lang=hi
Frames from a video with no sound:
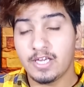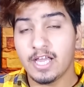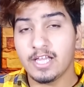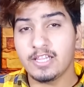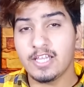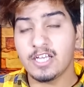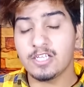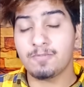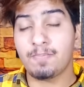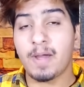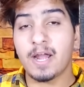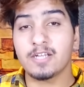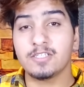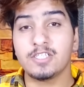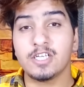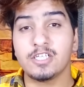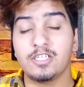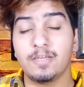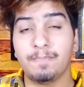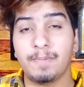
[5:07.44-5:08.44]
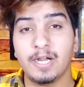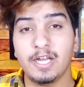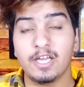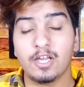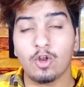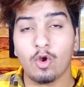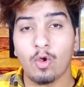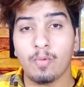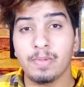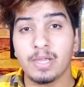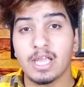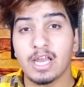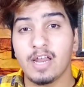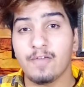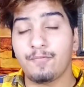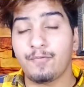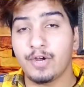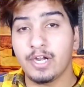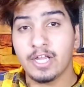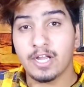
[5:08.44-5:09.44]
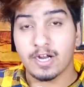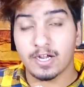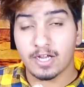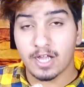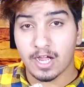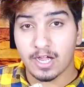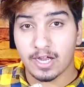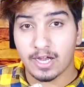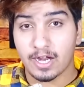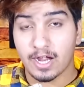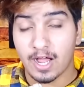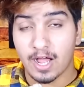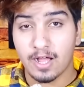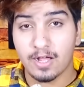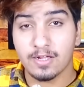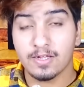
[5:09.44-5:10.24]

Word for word: ये देश भारत जैसी बड़ी इकोनॉमी के लिए फंड इकट्ठा करेगा